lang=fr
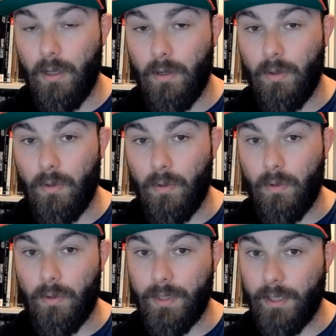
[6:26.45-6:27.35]
aux
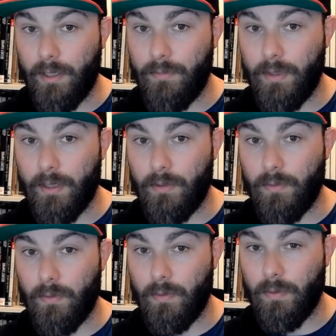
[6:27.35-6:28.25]

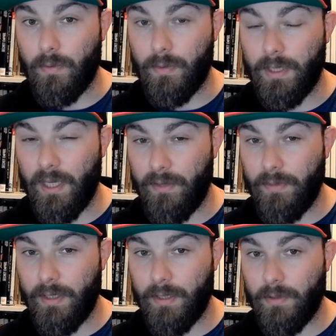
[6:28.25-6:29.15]
sacrifications, aux
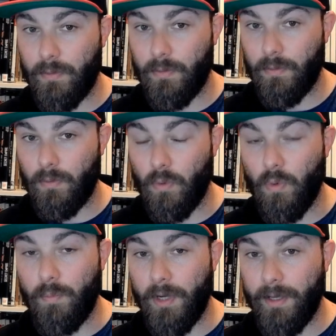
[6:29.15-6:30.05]
scarifications, aux
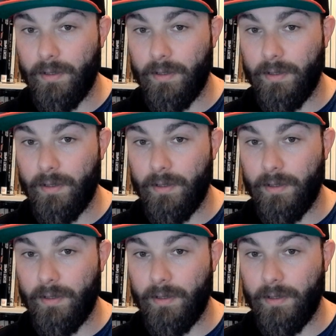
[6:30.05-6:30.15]
plaies,